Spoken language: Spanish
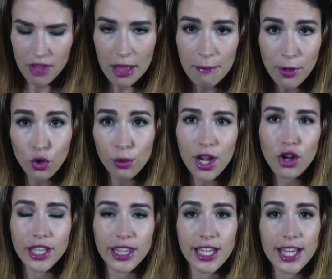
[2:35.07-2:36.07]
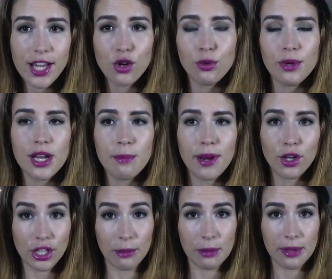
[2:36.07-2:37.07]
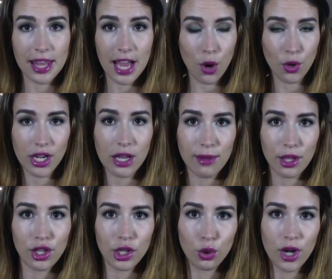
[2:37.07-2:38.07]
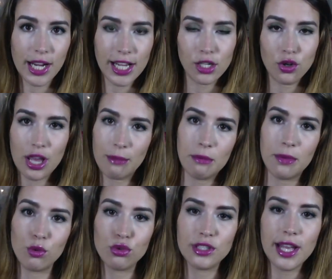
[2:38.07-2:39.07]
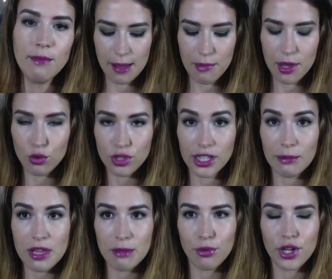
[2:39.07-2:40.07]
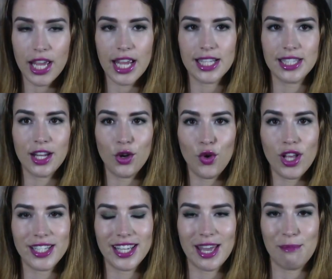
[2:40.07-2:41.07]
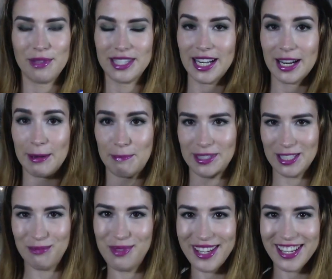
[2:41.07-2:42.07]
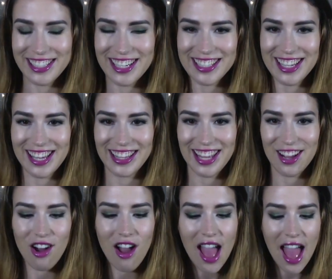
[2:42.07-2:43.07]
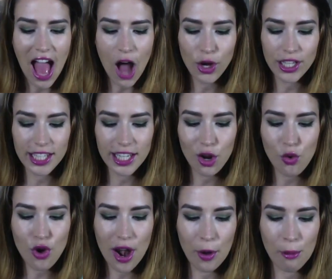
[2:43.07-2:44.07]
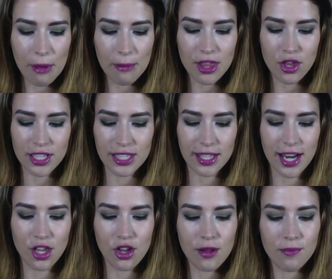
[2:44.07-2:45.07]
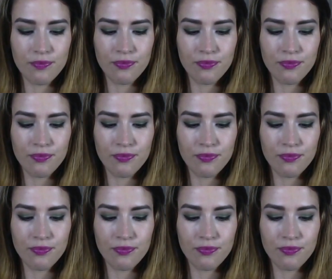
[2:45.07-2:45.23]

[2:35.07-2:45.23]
me cubre lo que tiene que cubrir, pero también me deja un acabado natural, que es lo que a mí me gusta. Me gusta también porque esta no hace que me salgan más espinillas de las que ya tengo, aunque tiene un aroma medio extraño